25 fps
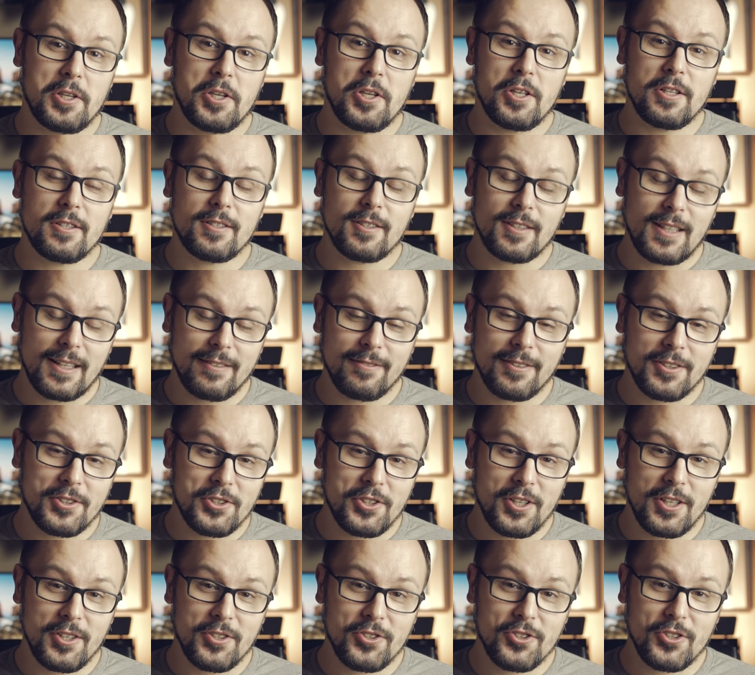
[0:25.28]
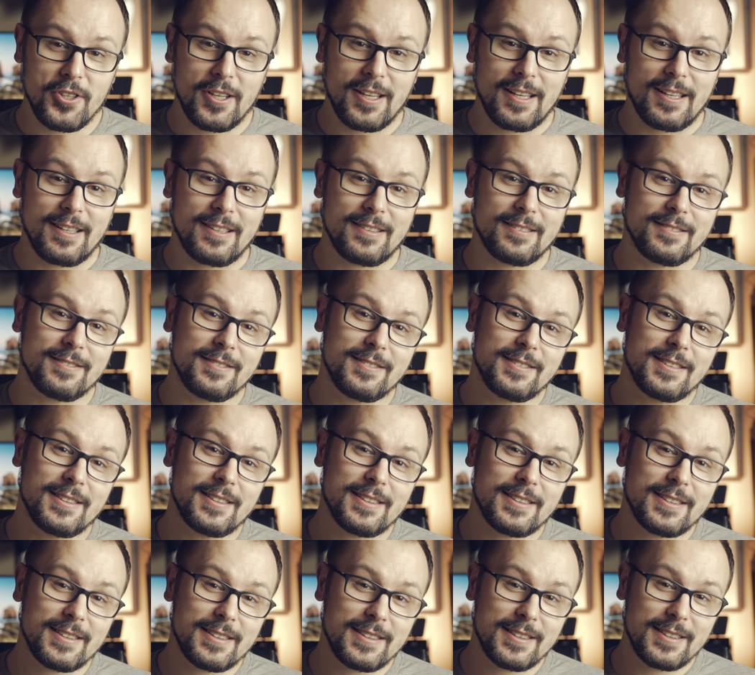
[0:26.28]
i co najważniejsze,
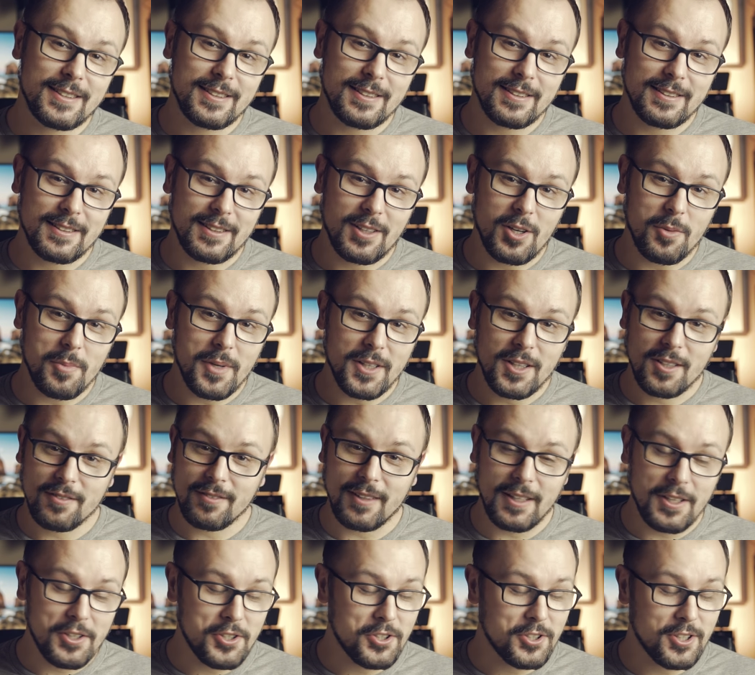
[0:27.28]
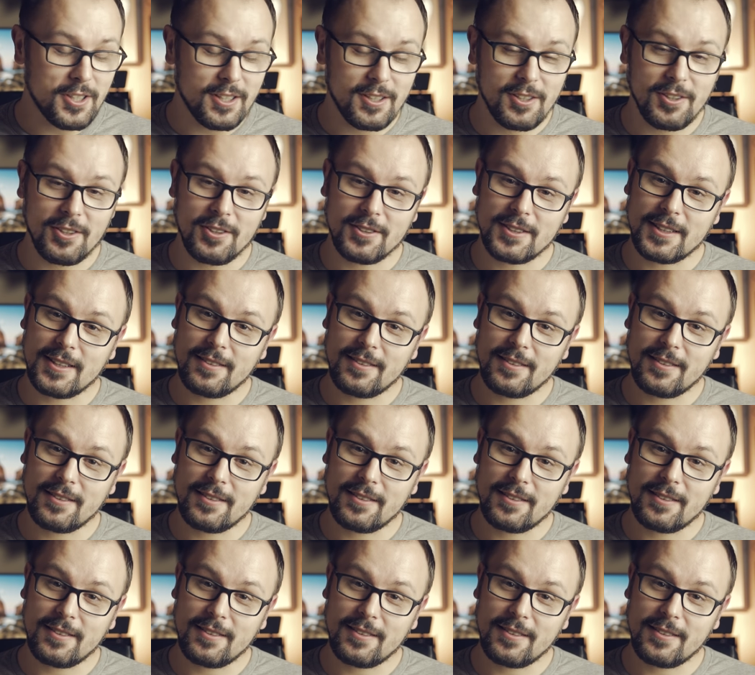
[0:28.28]
komentowaliście go,